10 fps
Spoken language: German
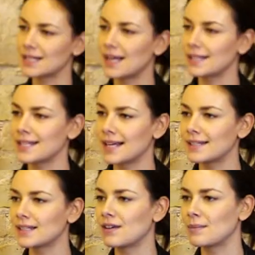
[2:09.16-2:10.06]

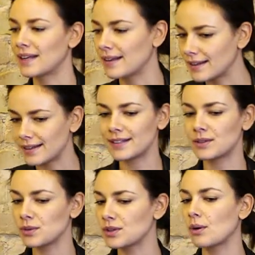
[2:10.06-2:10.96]
gleichzeitig, weil man dann eh nicht
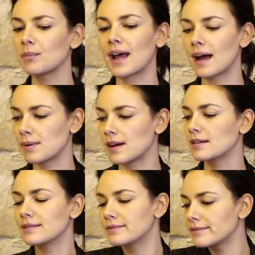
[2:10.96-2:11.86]
durchkommt, aber
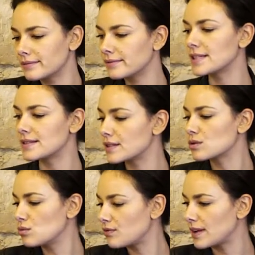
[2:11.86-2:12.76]
es
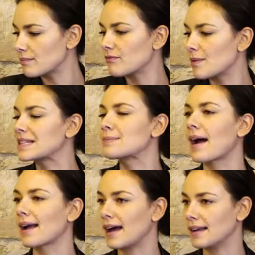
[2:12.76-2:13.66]
ist gut, wenn, wenn man es
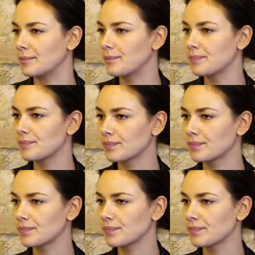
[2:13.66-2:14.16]
machen kann.